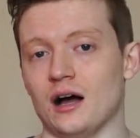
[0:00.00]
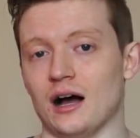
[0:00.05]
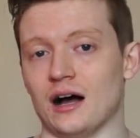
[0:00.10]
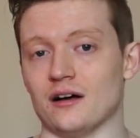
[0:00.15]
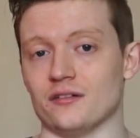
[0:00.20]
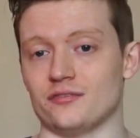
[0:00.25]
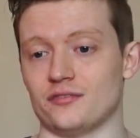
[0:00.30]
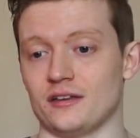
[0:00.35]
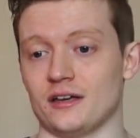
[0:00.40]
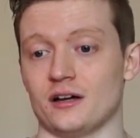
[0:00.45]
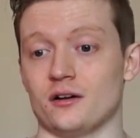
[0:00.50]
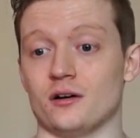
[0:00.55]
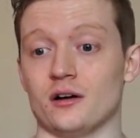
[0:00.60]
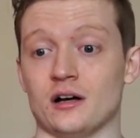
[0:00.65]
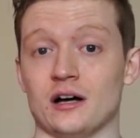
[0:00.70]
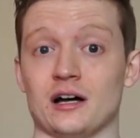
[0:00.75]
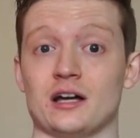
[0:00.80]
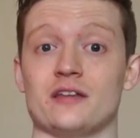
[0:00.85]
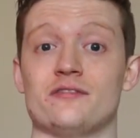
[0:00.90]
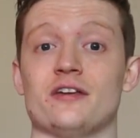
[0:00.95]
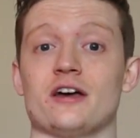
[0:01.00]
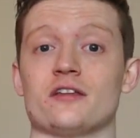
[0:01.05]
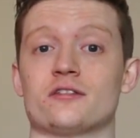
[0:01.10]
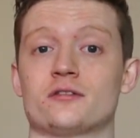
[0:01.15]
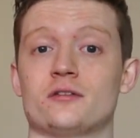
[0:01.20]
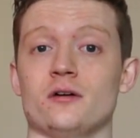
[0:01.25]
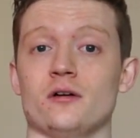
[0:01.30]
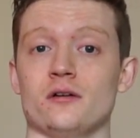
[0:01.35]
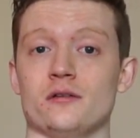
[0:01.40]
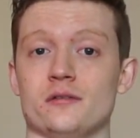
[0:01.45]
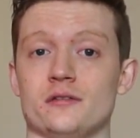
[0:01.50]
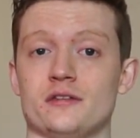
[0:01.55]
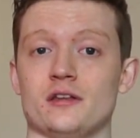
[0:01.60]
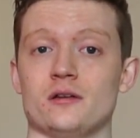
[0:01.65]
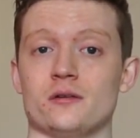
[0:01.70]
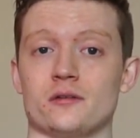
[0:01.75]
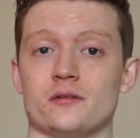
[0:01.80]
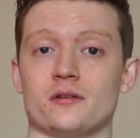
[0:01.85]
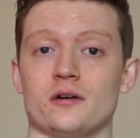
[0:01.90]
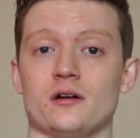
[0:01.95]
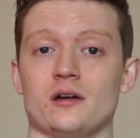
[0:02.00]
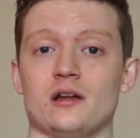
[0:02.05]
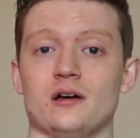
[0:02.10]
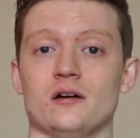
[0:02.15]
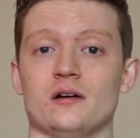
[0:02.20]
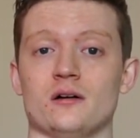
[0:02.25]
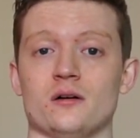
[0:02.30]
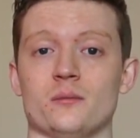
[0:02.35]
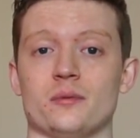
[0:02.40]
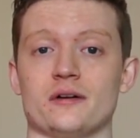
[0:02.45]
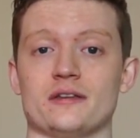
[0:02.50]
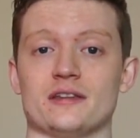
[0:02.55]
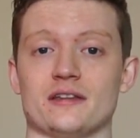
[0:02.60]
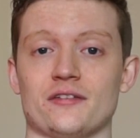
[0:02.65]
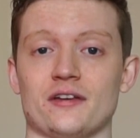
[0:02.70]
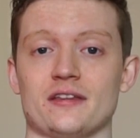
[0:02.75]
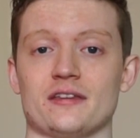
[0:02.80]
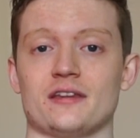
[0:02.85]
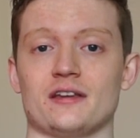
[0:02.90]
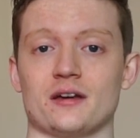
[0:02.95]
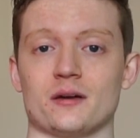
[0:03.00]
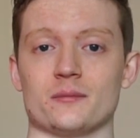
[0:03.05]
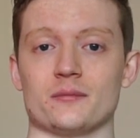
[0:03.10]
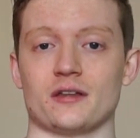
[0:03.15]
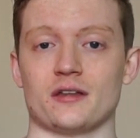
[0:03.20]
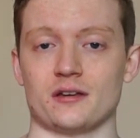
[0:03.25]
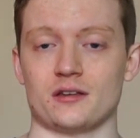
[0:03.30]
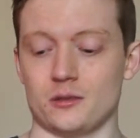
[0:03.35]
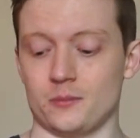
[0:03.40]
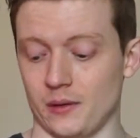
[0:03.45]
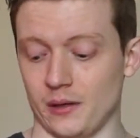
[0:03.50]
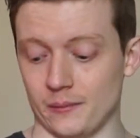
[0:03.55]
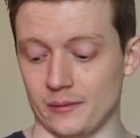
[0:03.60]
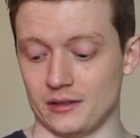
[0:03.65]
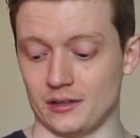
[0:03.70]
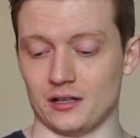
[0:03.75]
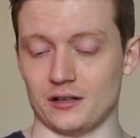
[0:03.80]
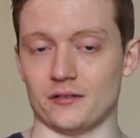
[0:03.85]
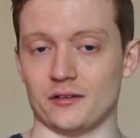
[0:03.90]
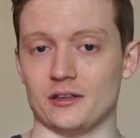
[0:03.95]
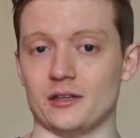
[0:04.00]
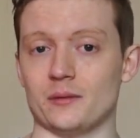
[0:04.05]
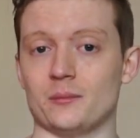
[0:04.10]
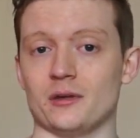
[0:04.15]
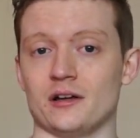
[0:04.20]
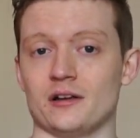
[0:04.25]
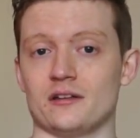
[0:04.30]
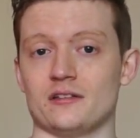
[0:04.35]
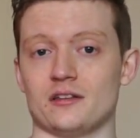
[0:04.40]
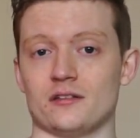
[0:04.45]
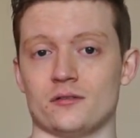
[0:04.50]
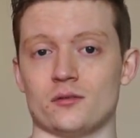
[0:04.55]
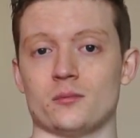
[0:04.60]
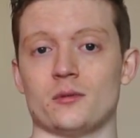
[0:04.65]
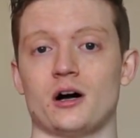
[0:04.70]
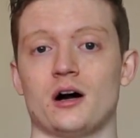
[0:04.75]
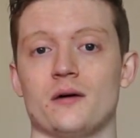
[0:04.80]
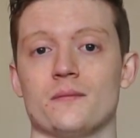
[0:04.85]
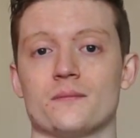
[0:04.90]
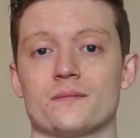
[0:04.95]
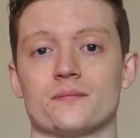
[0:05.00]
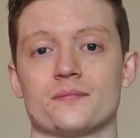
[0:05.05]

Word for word: à faire un reverse curl, tu sais le curl euh, en prise inversée comme ça qui permet de travailler bien les avant-bras.